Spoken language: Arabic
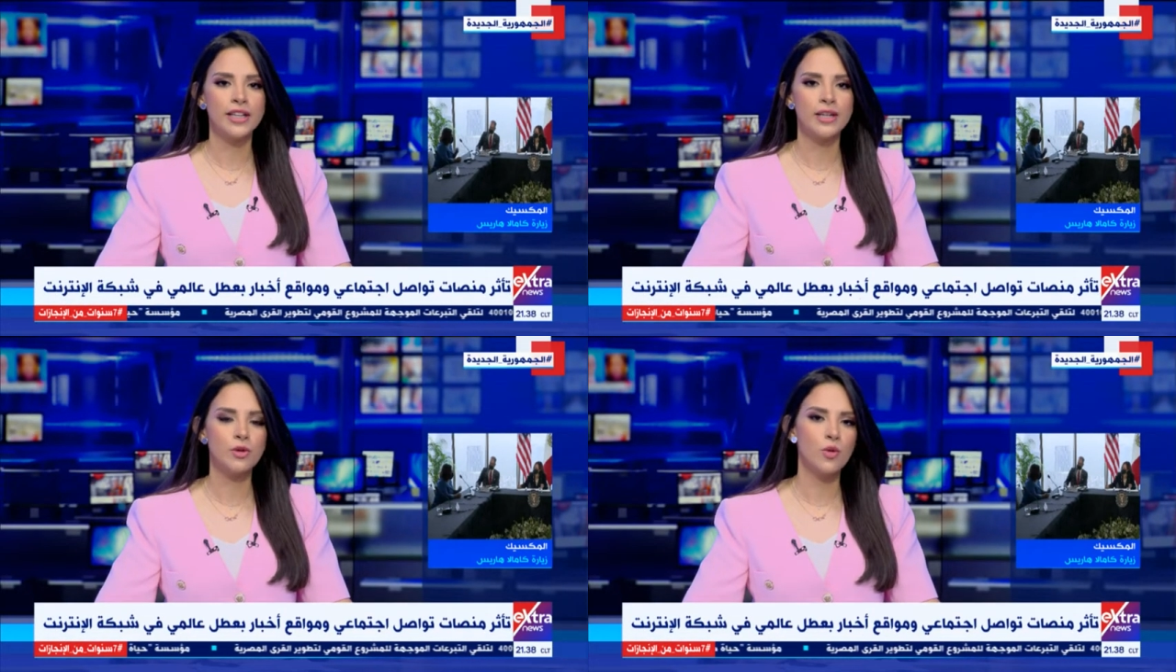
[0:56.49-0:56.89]

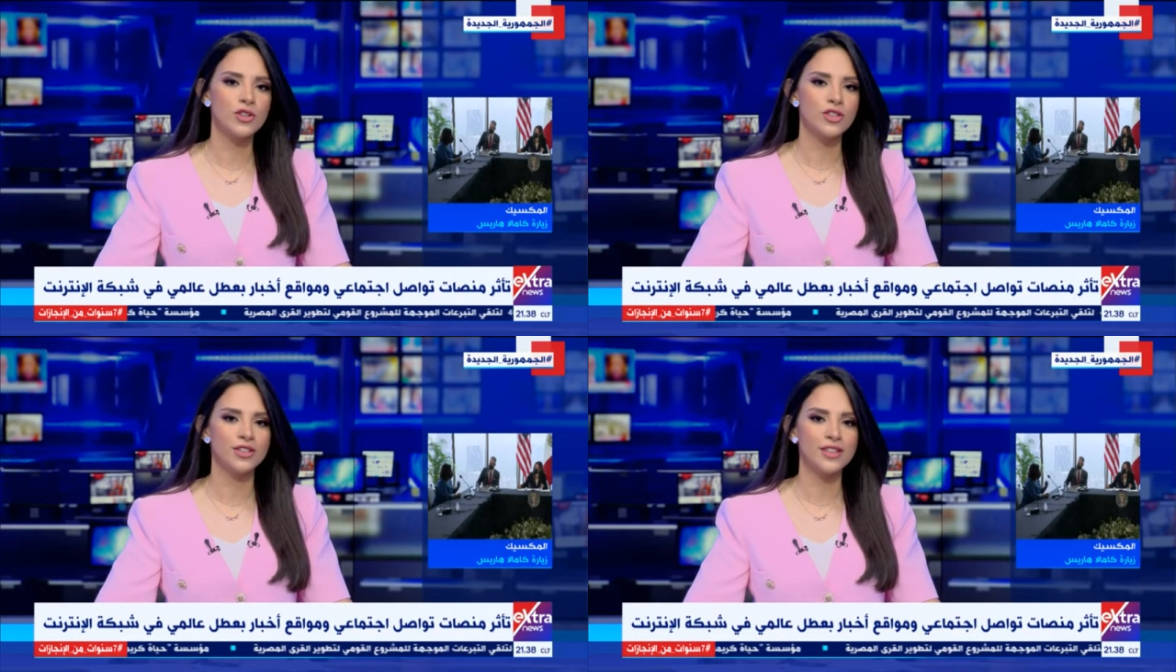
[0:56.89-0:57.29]
الينا من
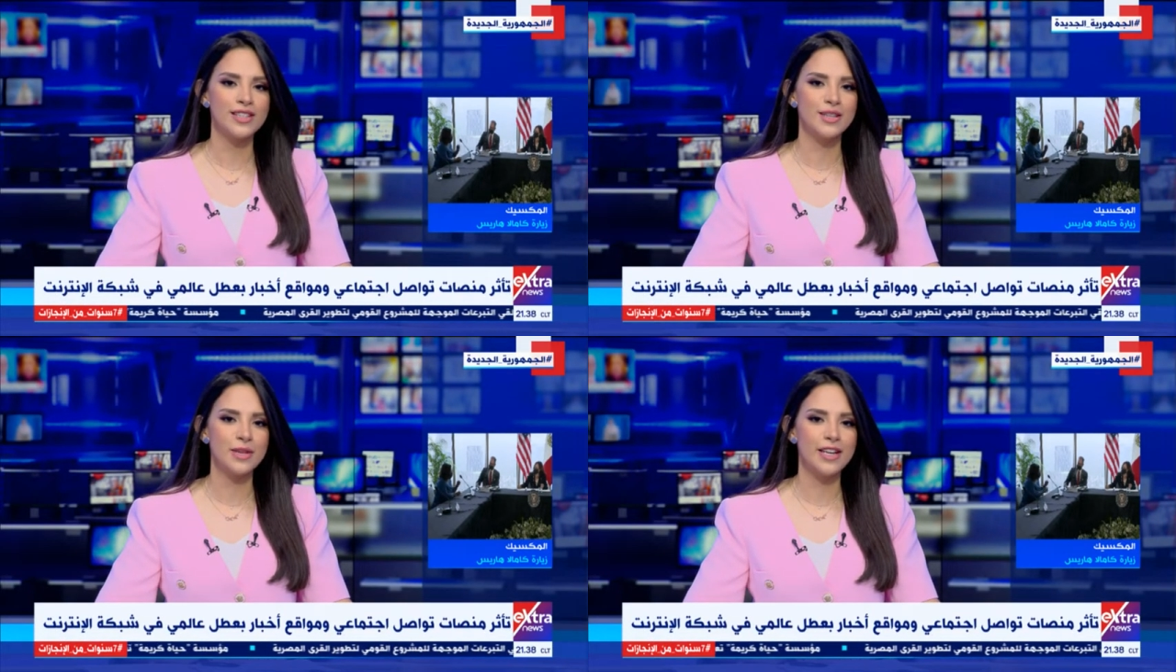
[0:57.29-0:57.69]
واشنطن
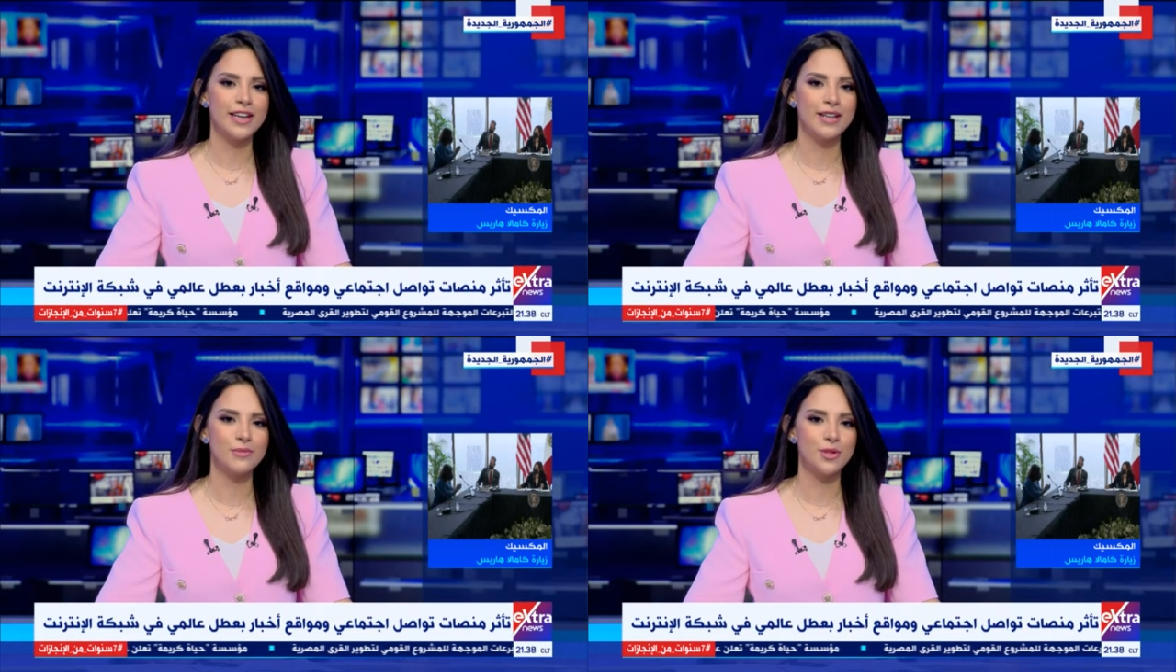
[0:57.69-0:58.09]
الزميل
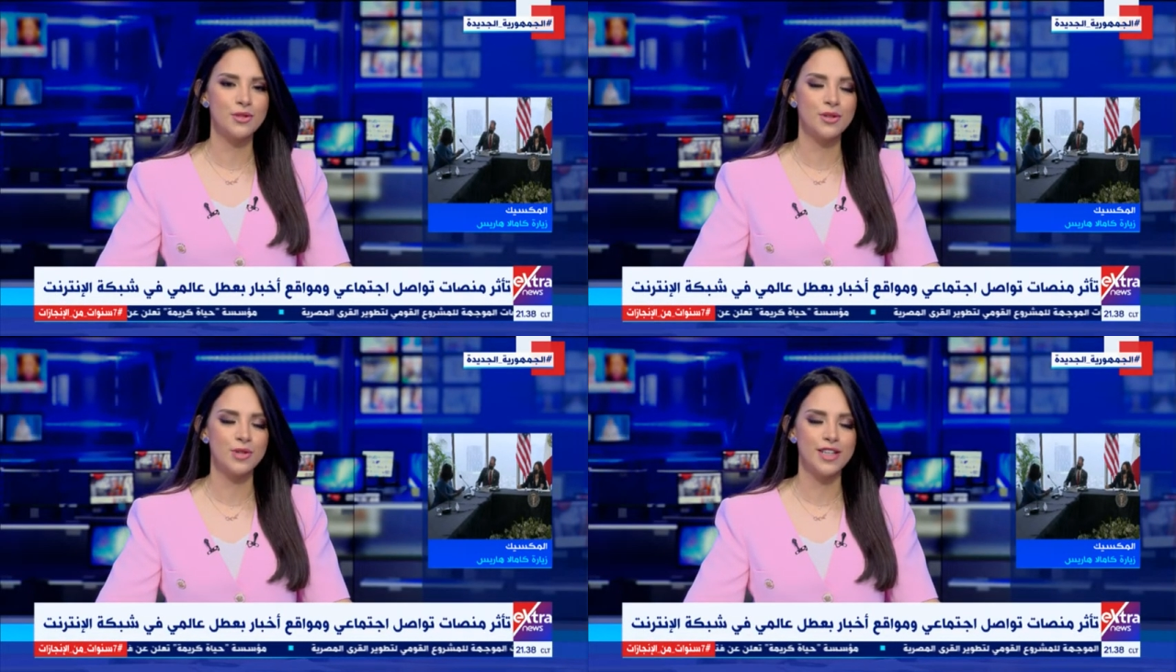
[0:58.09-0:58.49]
كريم
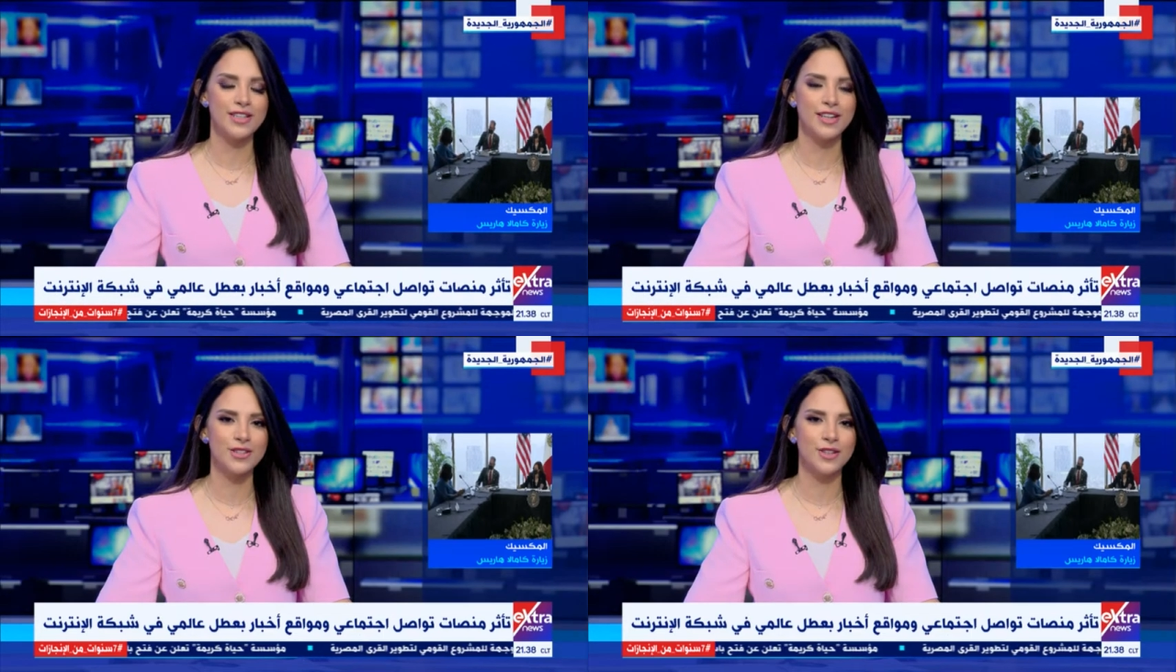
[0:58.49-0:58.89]
يسري
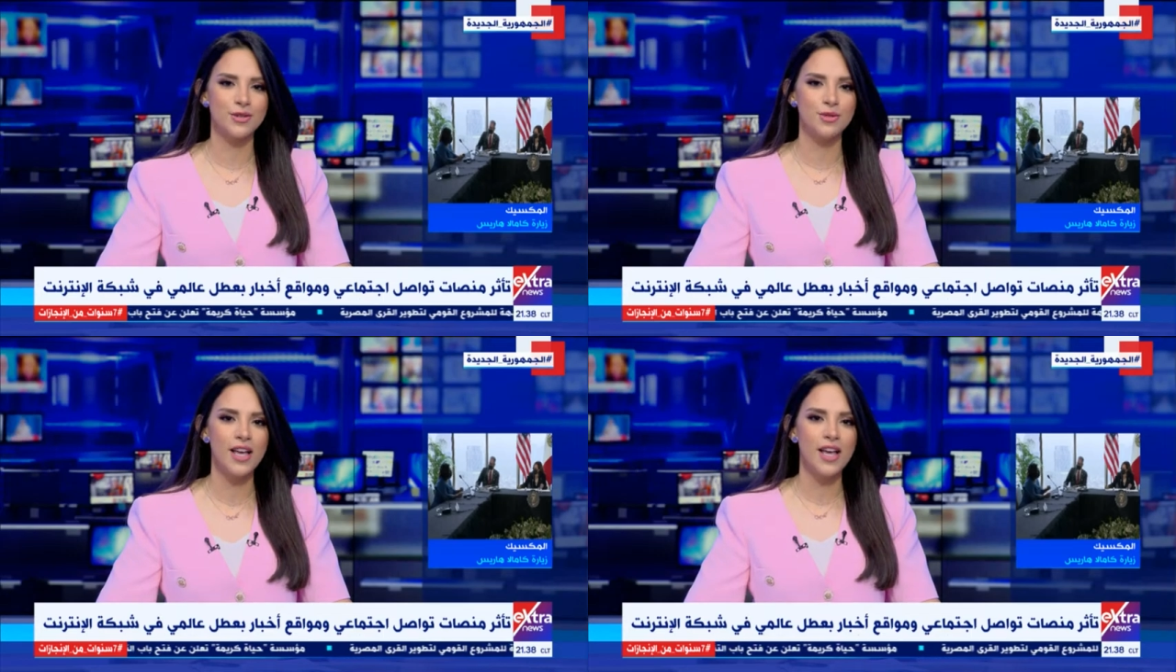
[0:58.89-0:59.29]
مراسل اكسترا نيوز